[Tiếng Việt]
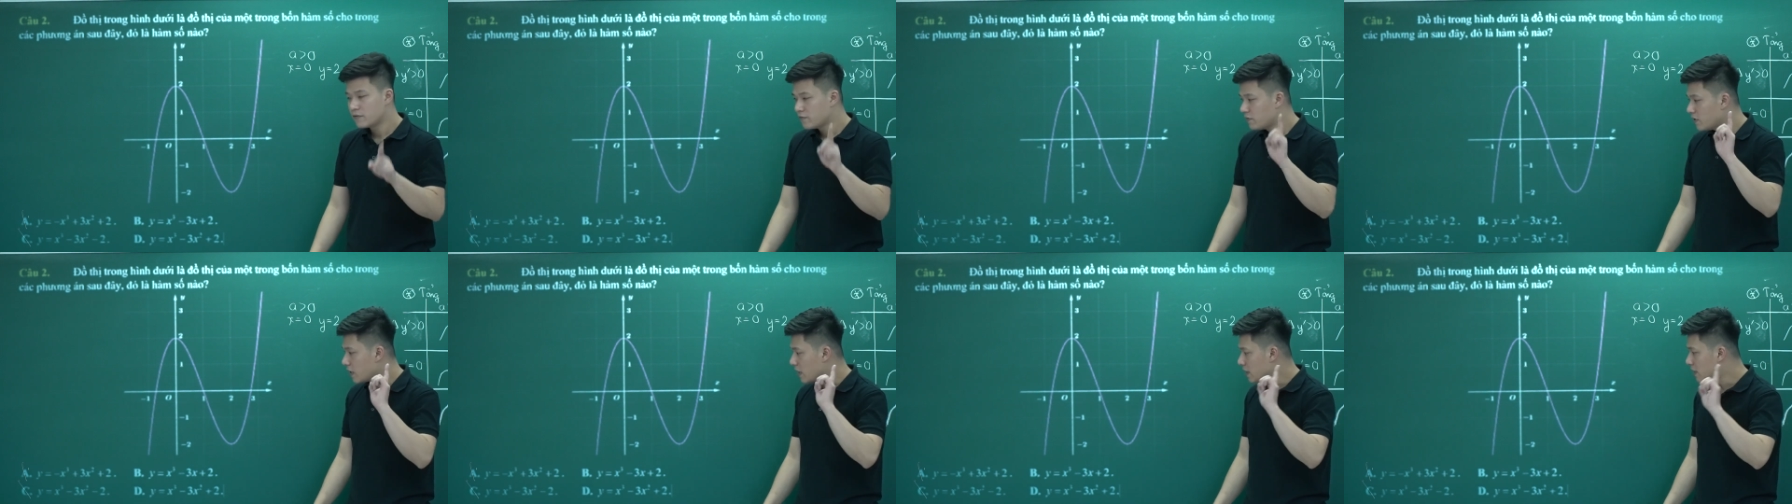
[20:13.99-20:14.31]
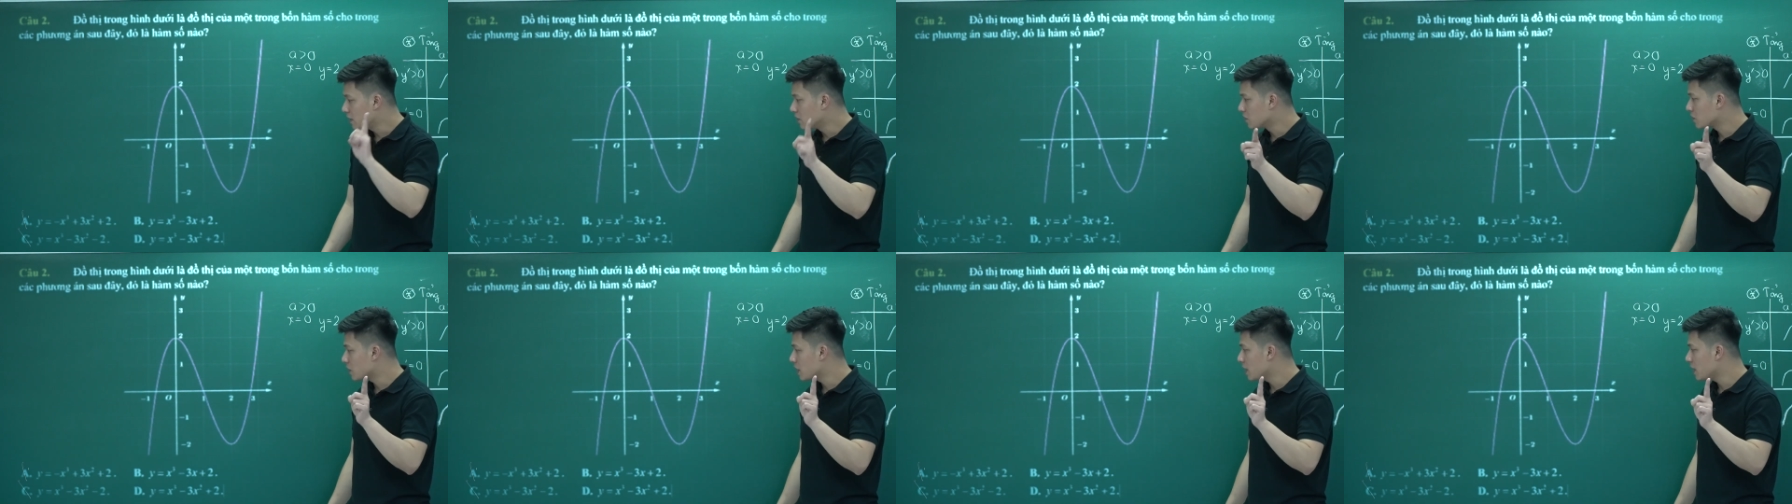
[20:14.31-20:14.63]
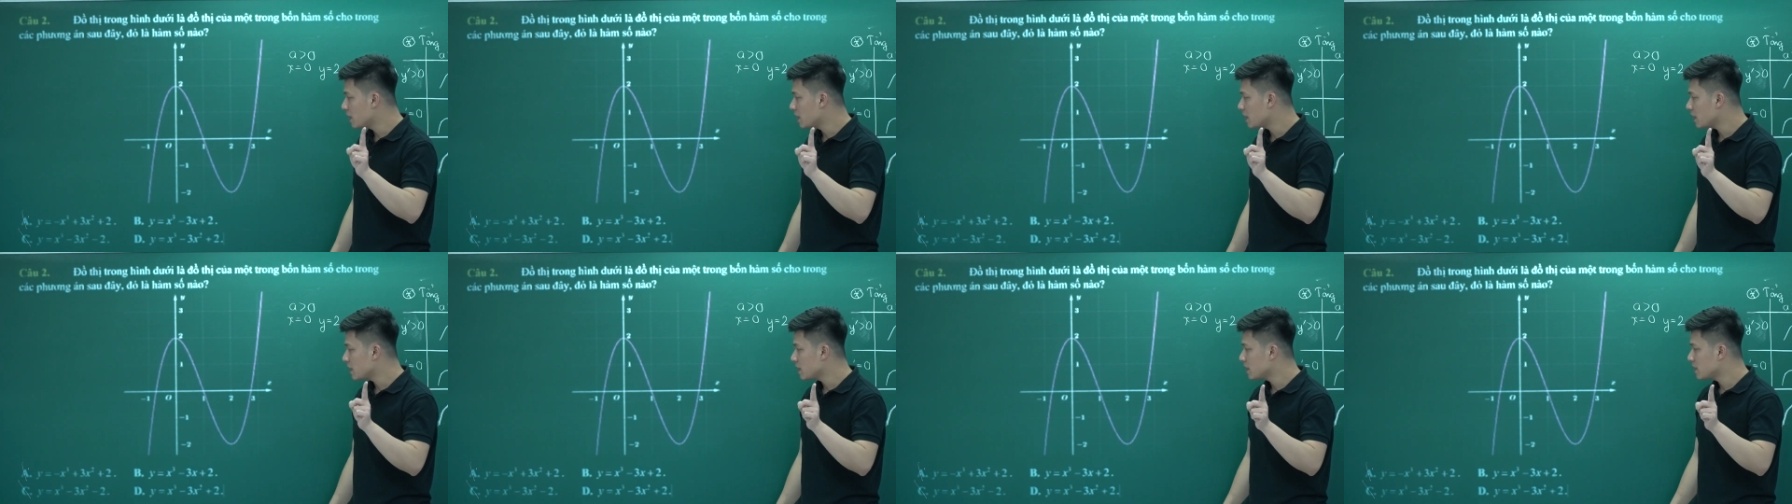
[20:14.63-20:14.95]
phương án đầu
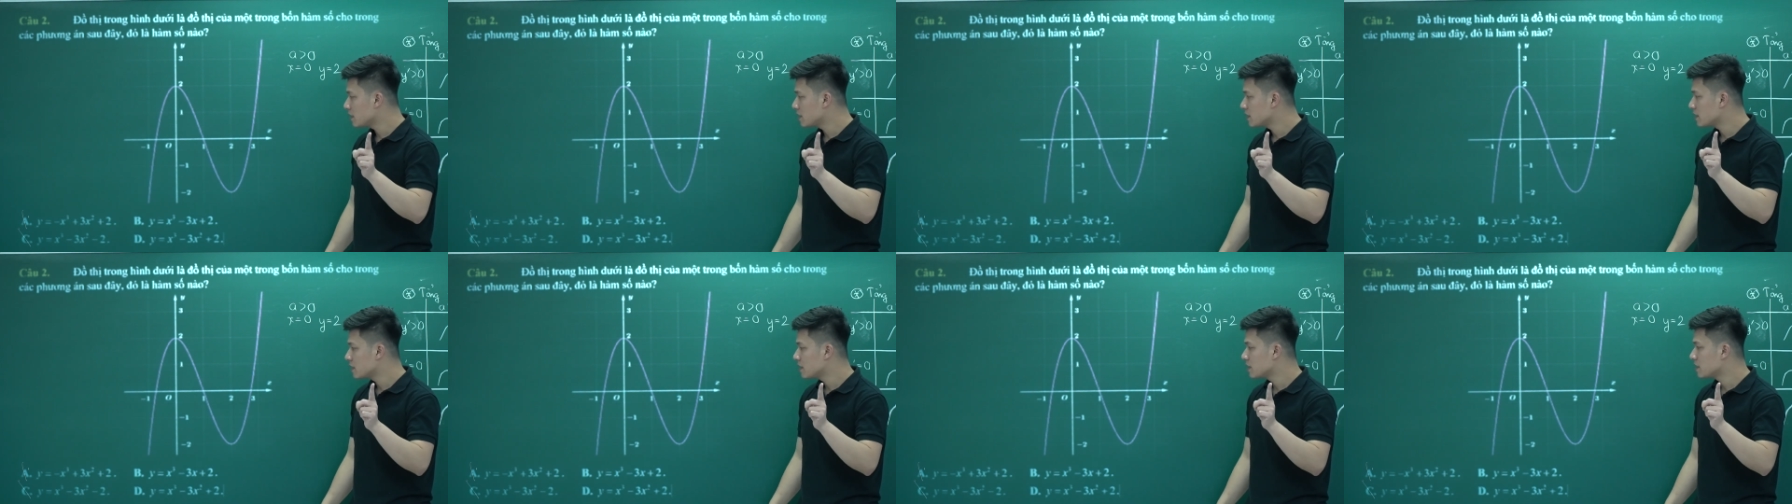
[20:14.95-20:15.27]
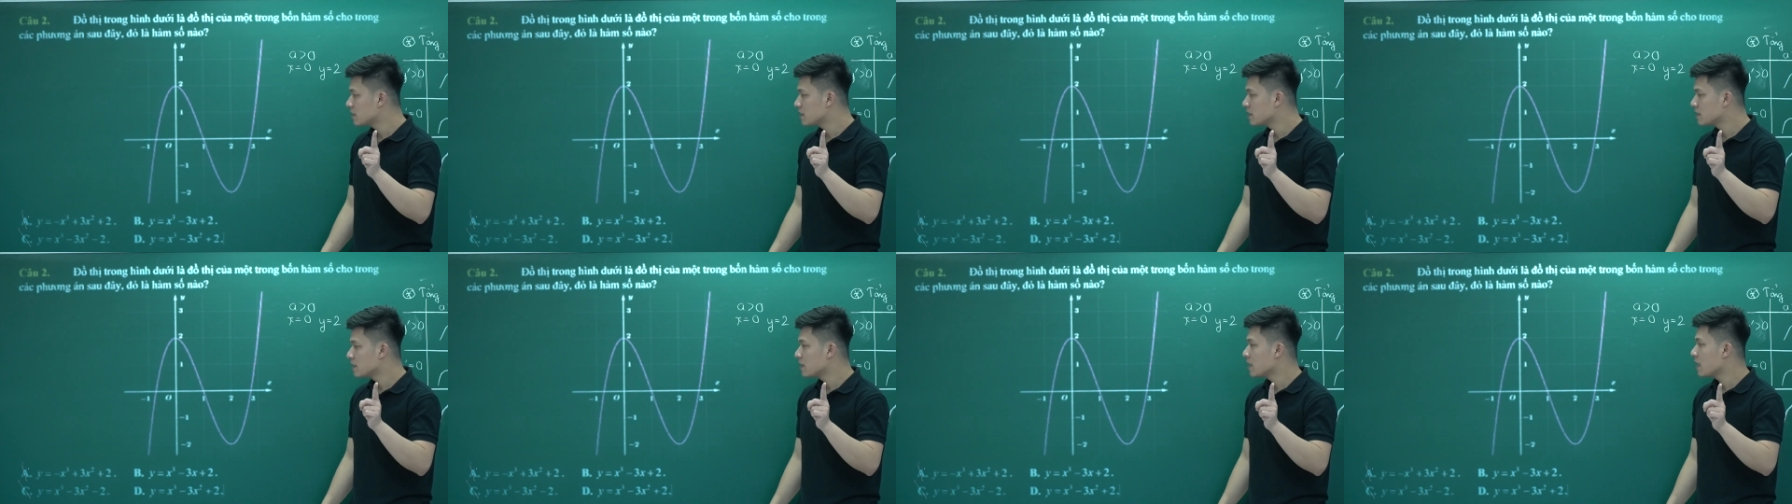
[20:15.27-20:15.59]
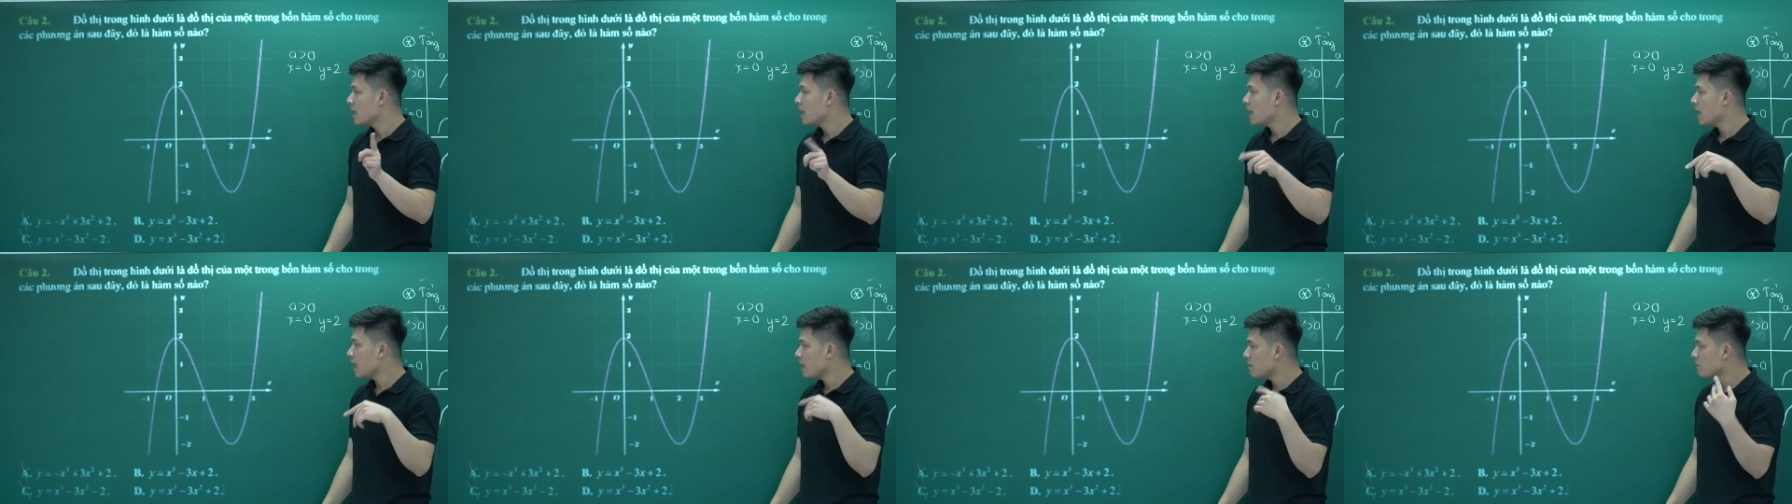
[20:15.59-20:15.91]
tiên ấy
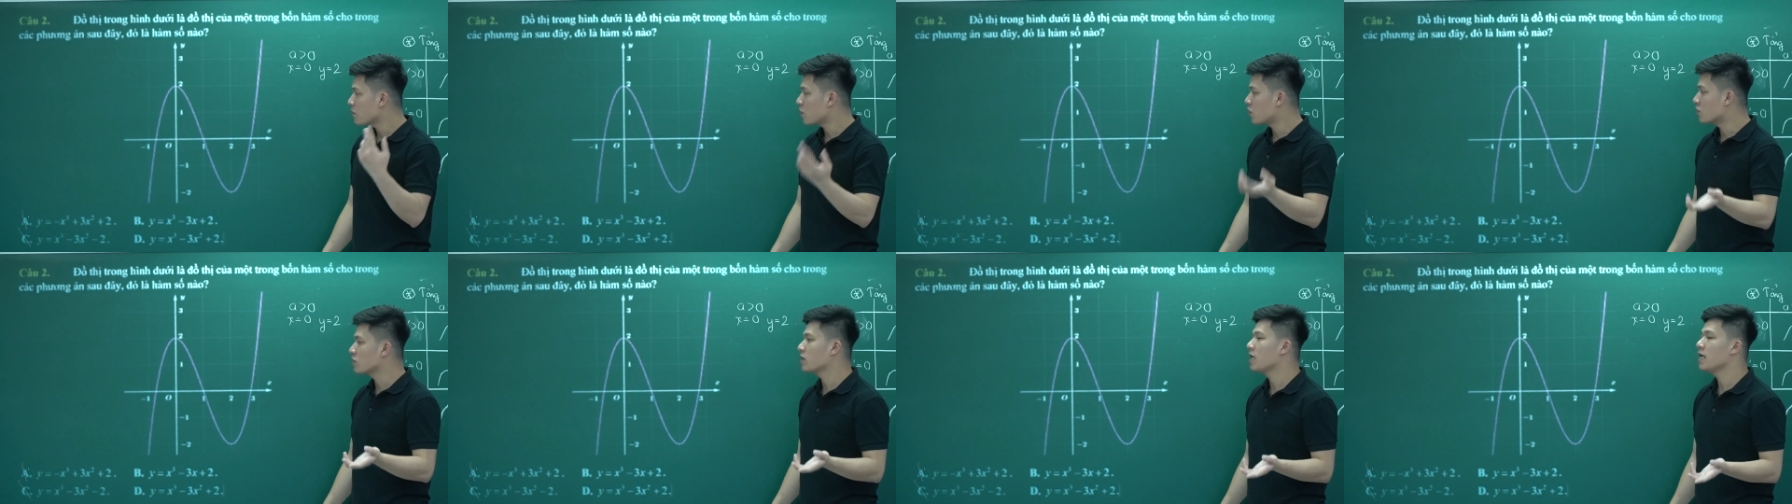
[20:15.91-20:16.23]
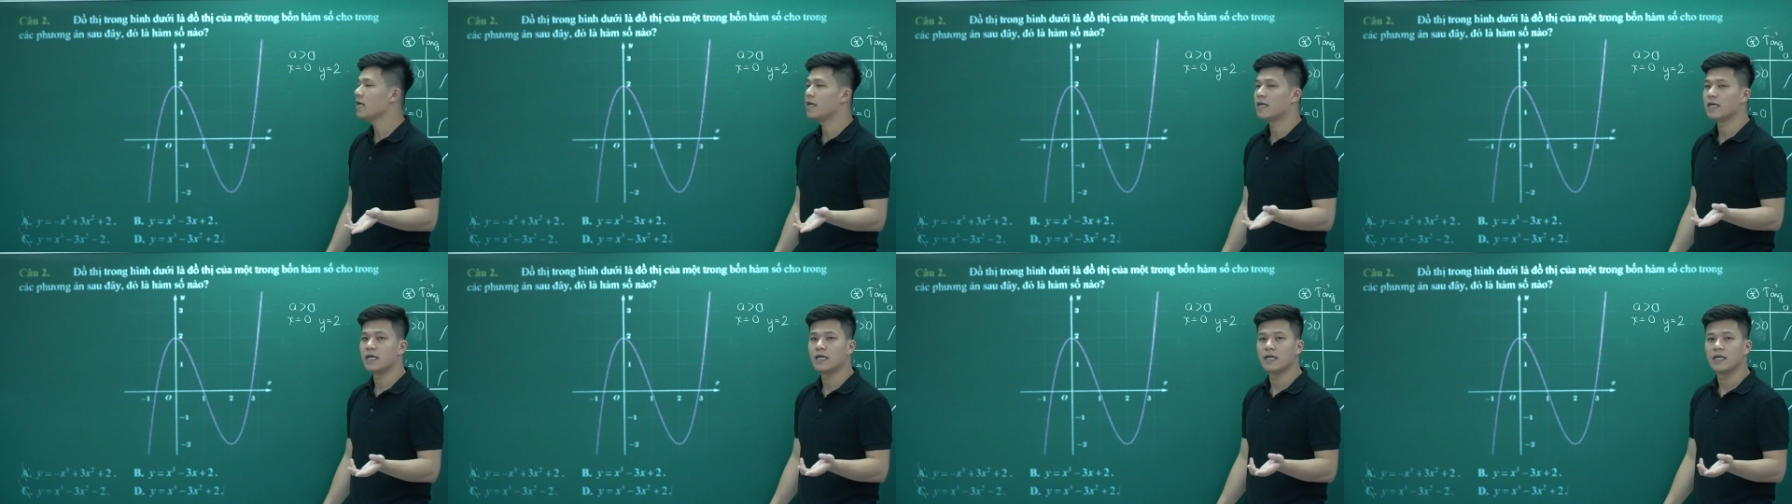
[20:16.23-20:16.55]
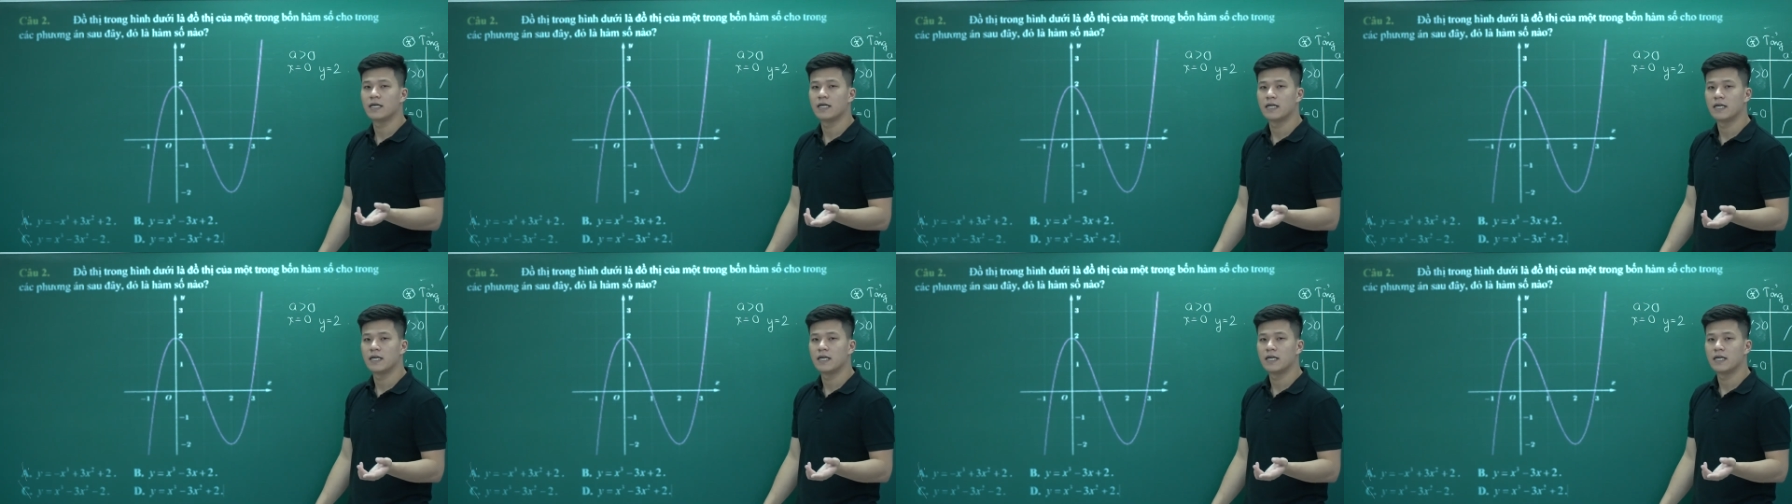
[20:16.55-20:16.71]
em có thể